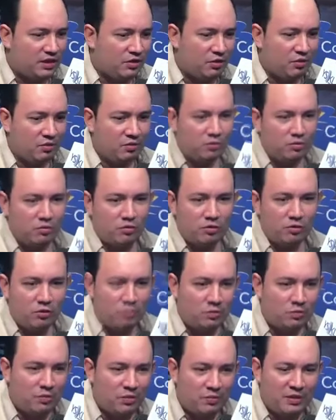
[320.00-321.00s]
Sí,
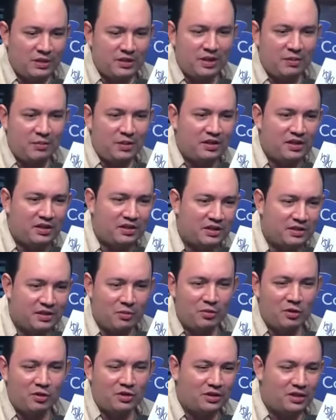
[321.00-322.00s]
ojalá, yo creo que sí, pero
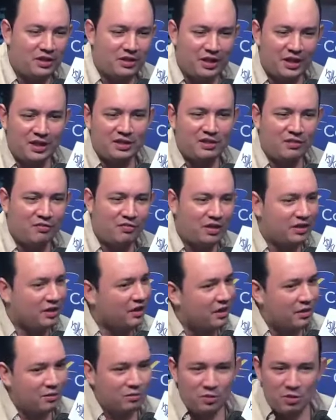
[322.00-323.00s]
nosotros,
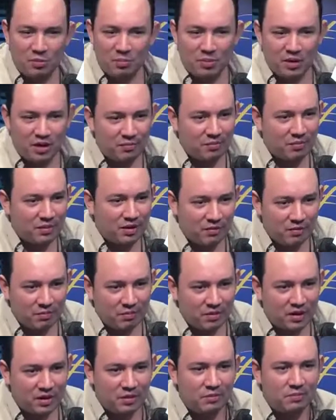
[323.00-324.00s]
básicamente este
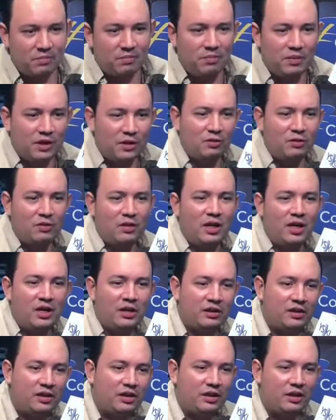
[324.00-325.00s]
servidor se tenía que zafar de la
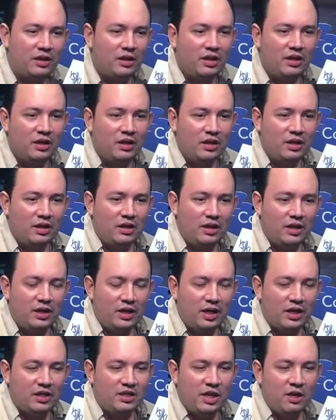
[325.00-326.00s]
reunión para,
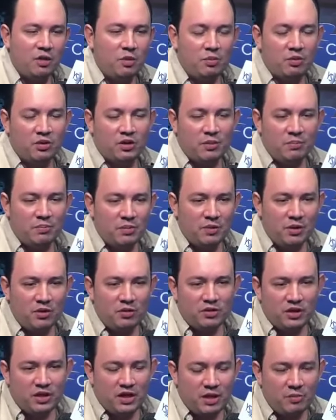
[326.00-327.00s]
para, no
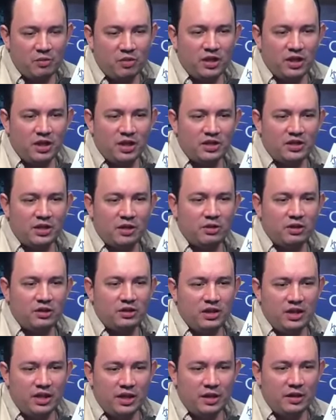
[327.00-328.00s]
dejarte sí, claro,
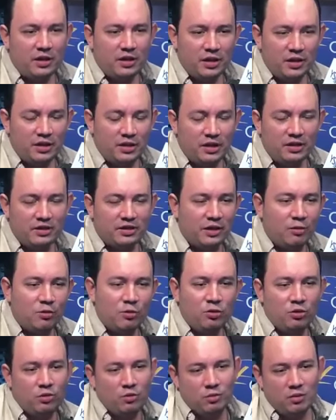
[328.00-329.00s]
enganchado, porque primero
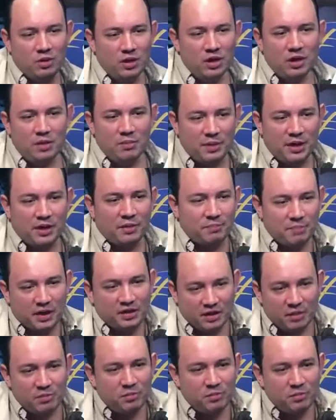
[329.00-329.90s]
te dejamos enganchado a ti,